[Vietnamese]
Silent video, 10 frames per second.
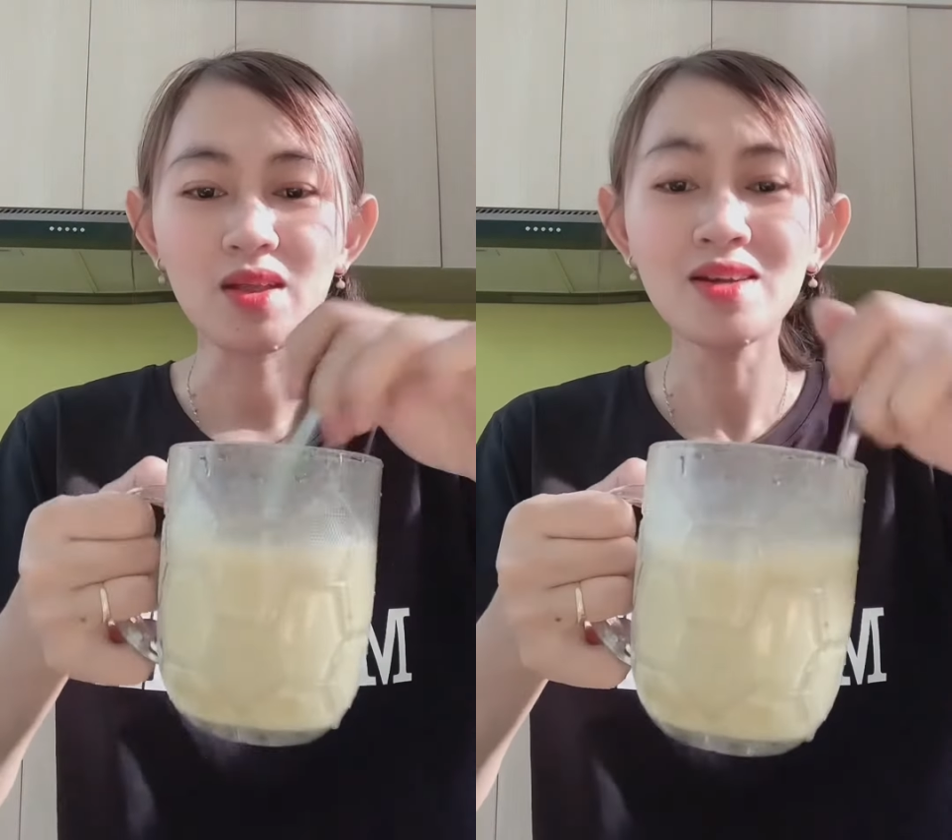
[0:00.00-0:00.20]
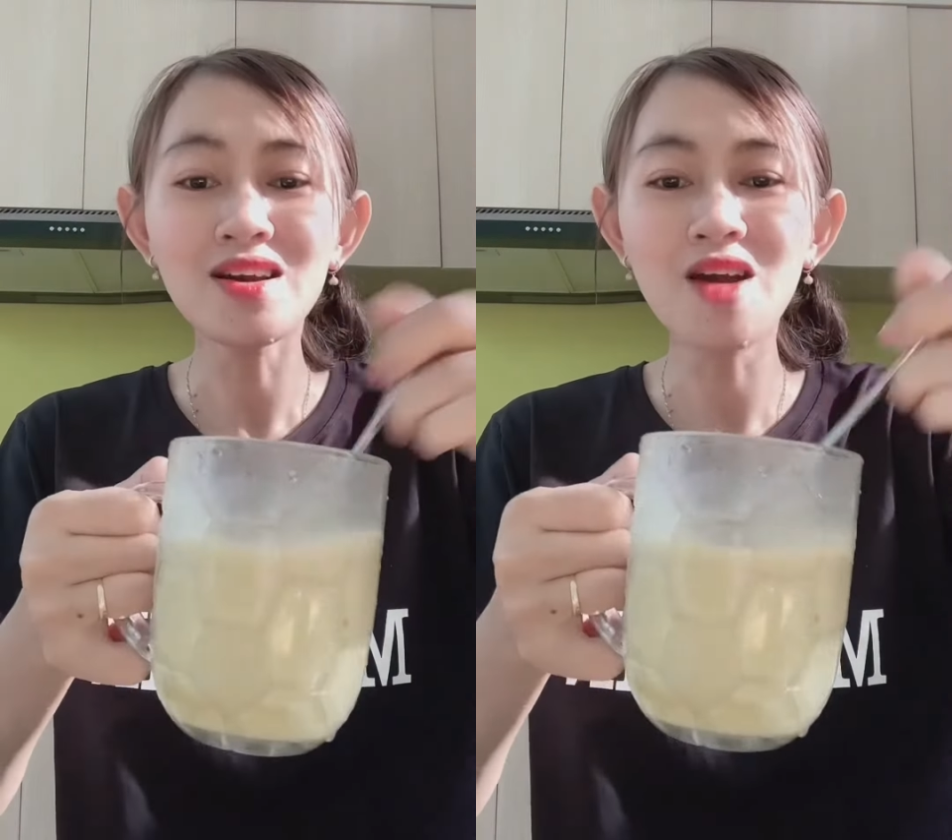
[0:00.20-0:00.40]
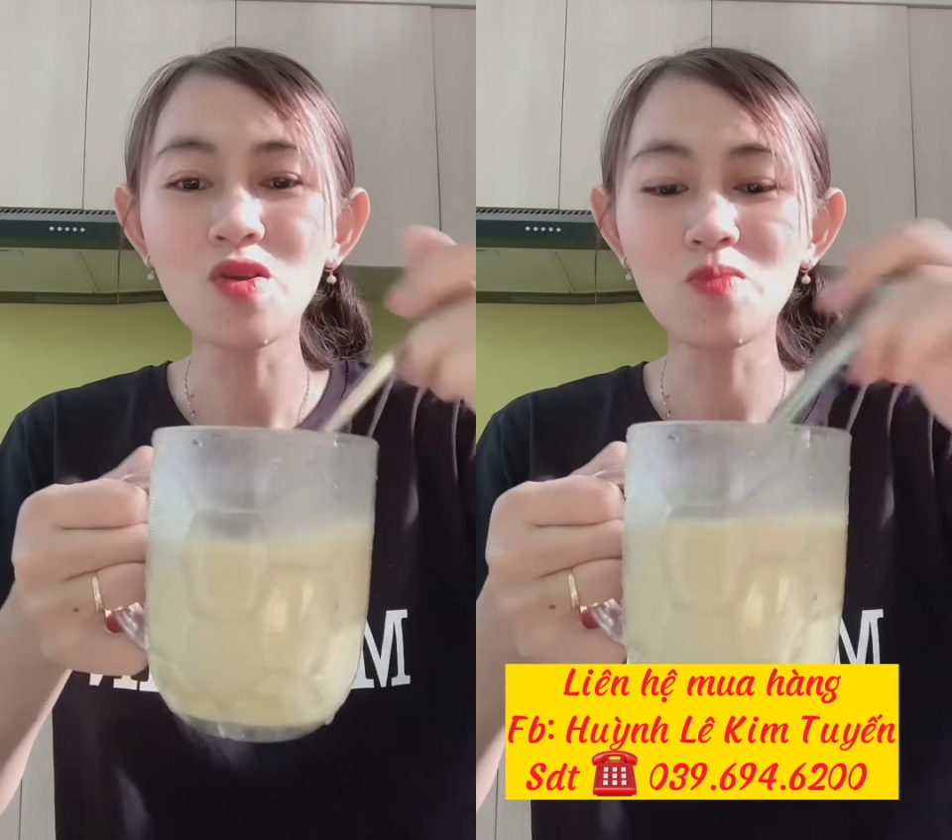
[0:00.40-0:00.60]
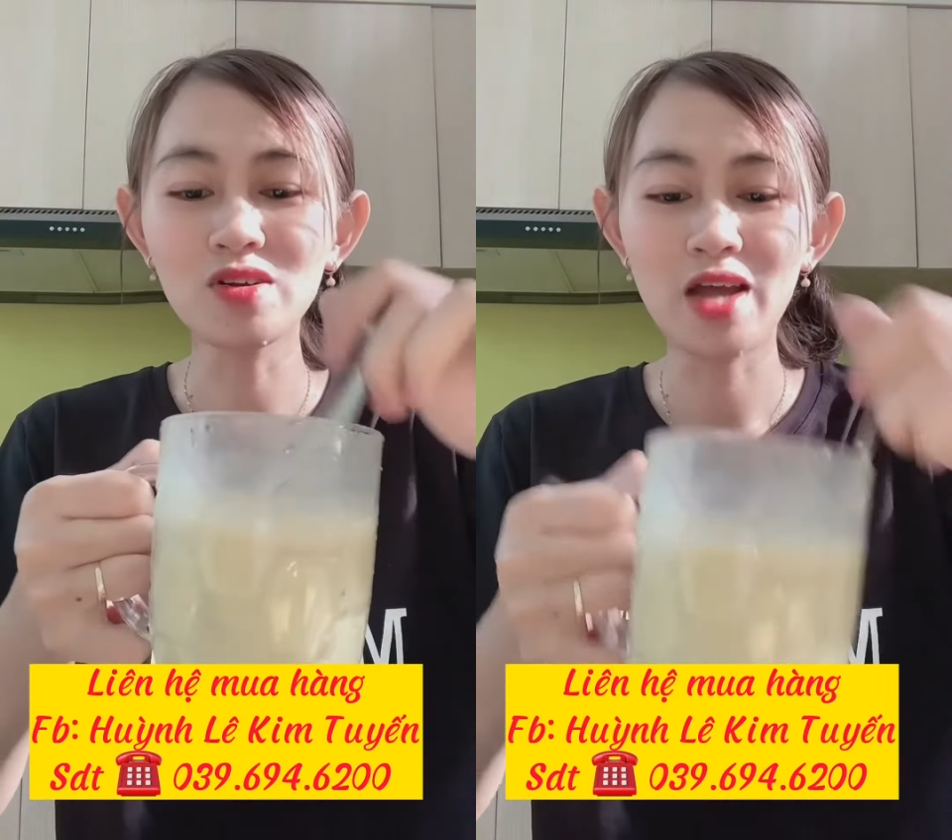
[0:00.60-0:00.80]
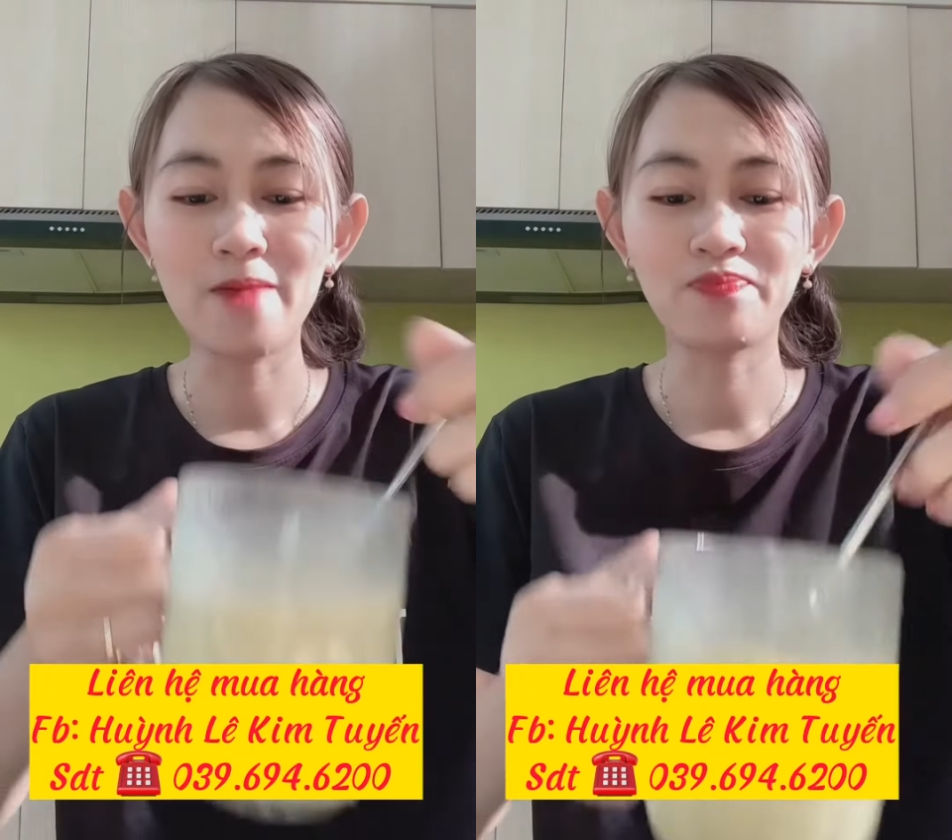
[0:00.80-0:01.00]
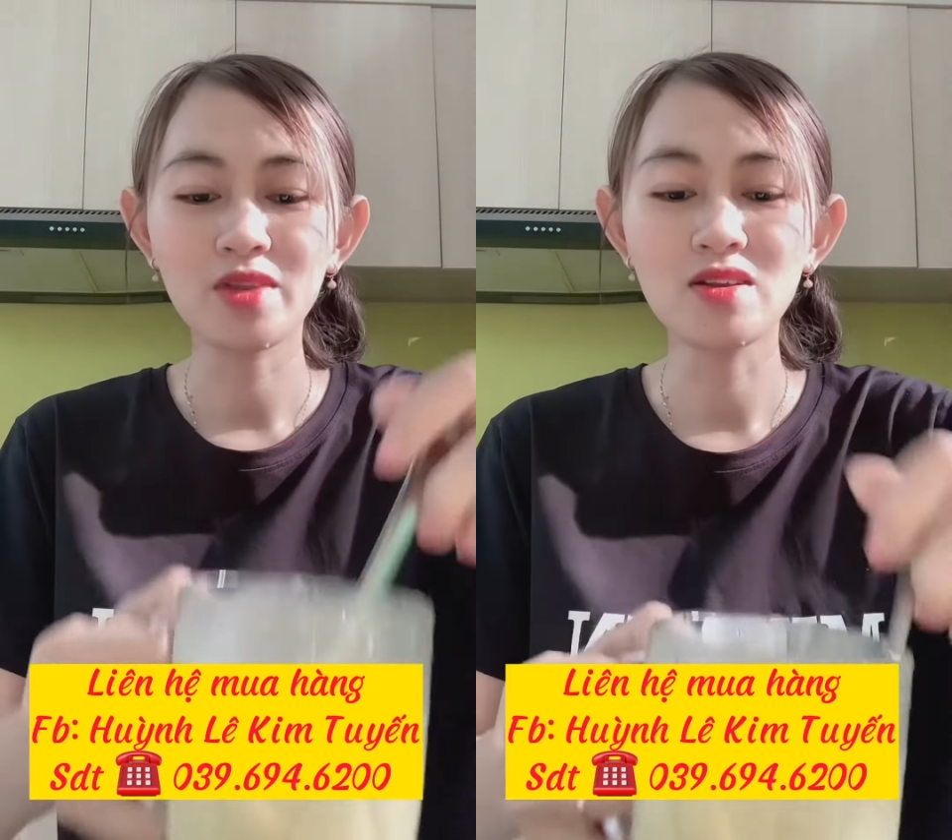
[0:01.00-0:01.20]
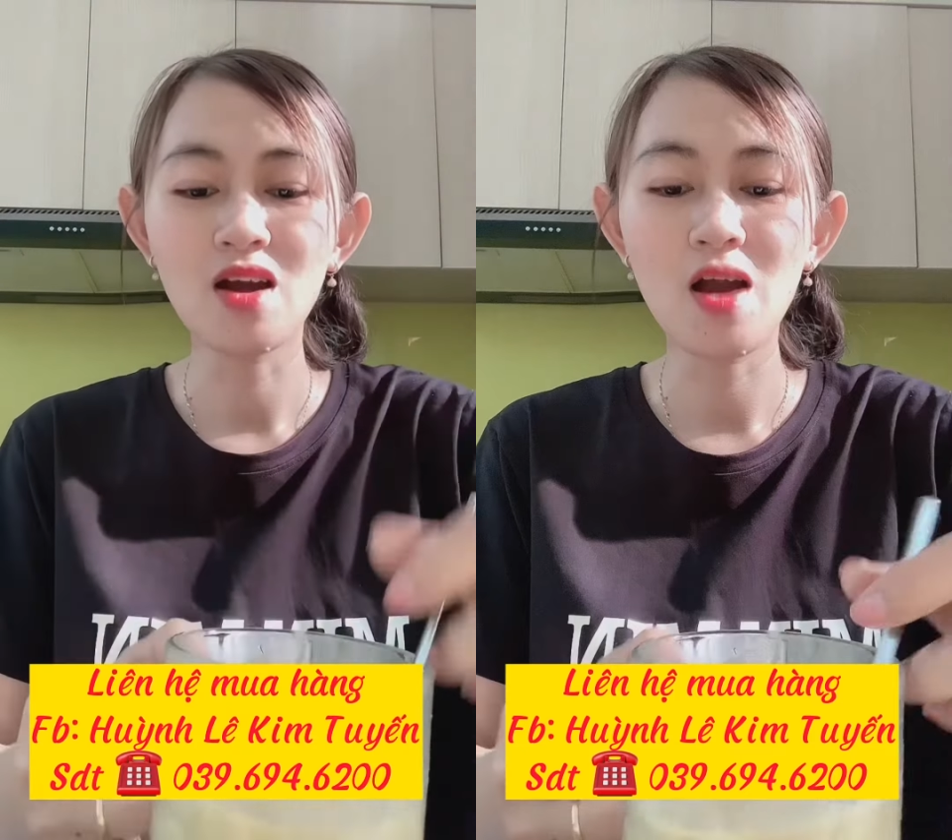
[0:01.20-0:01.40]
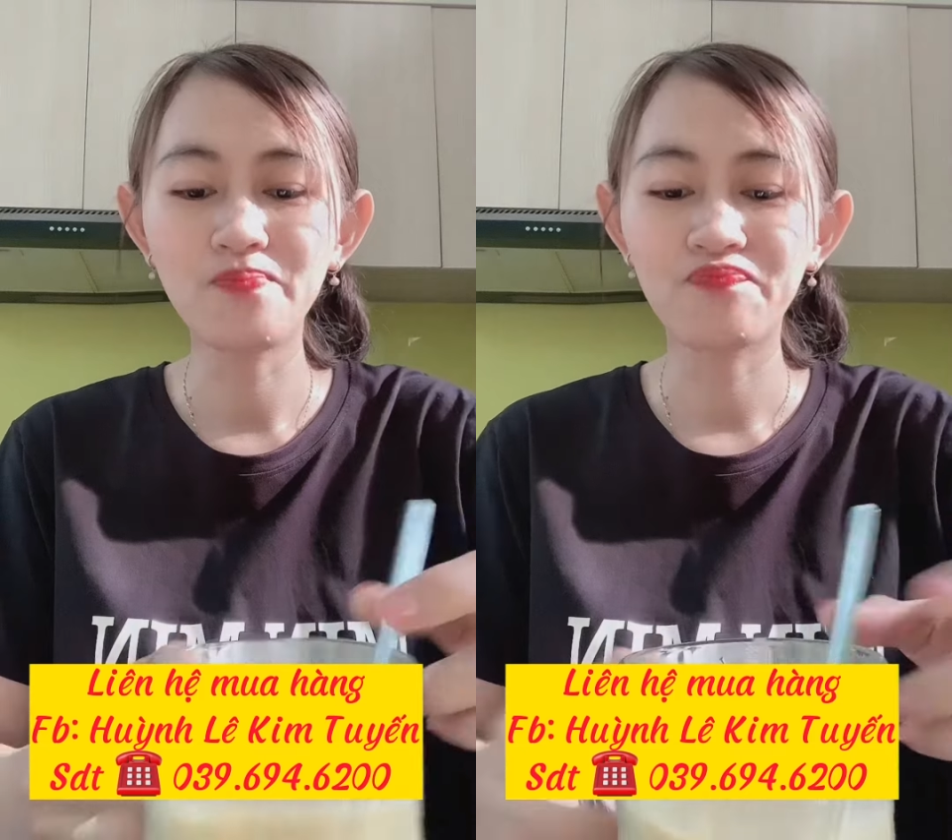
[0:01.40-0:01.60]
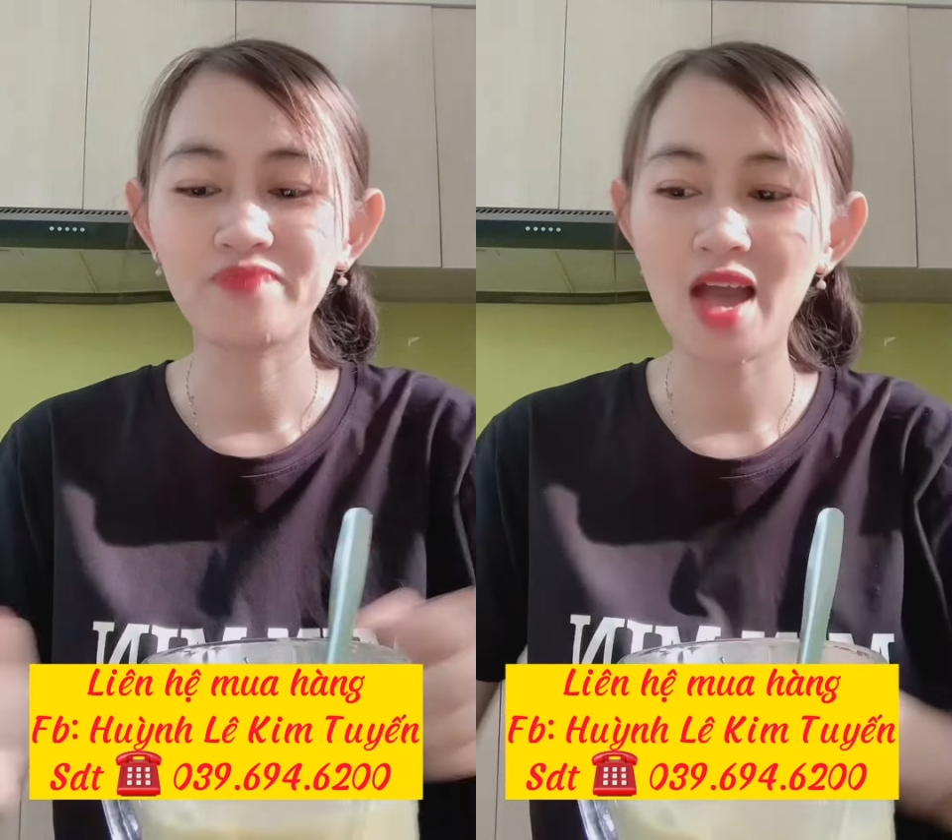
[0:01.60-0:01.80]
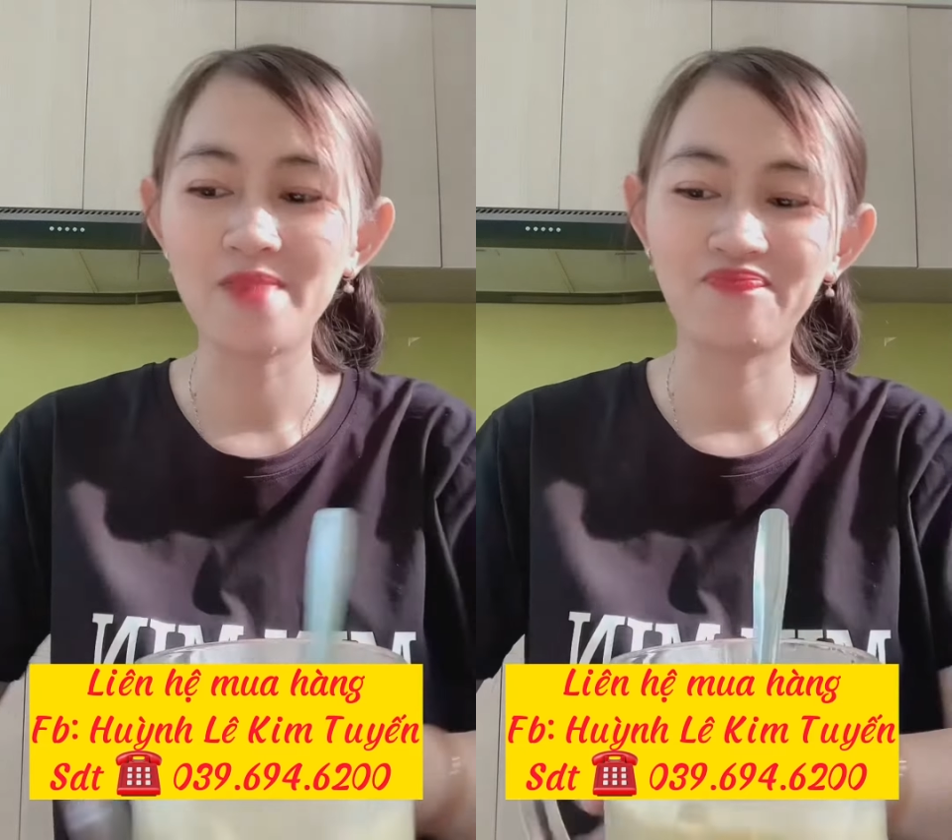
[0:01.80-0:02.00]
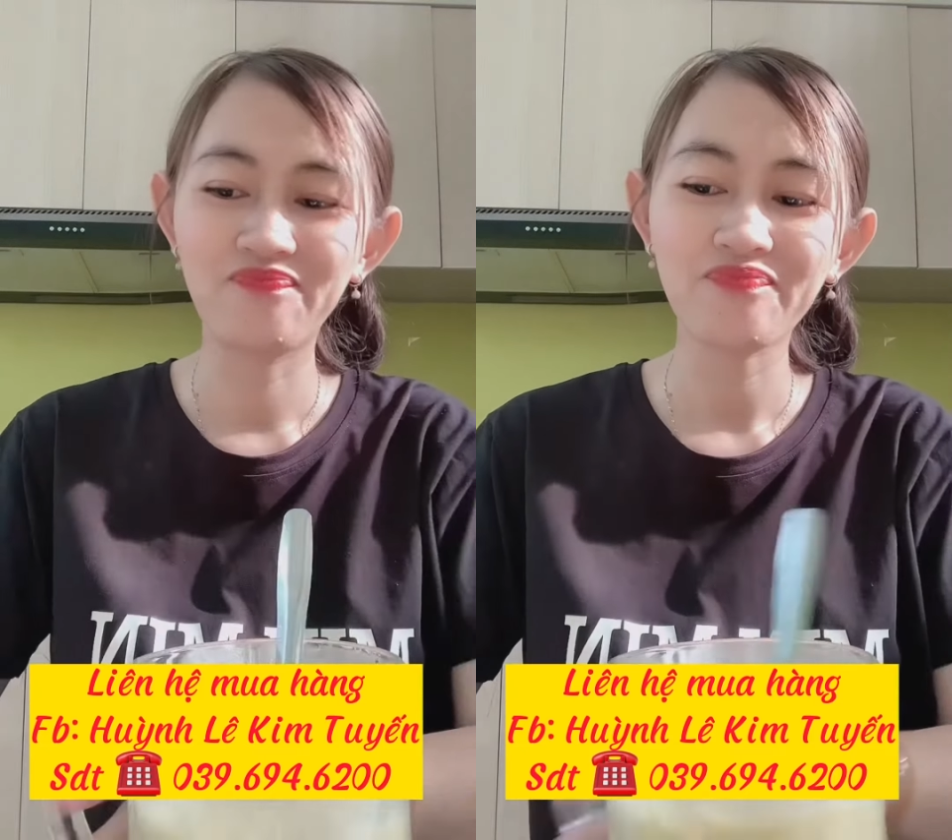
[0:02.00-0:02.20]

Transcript: rất là ngon luôn mọi người ạ à. rất là thơm đây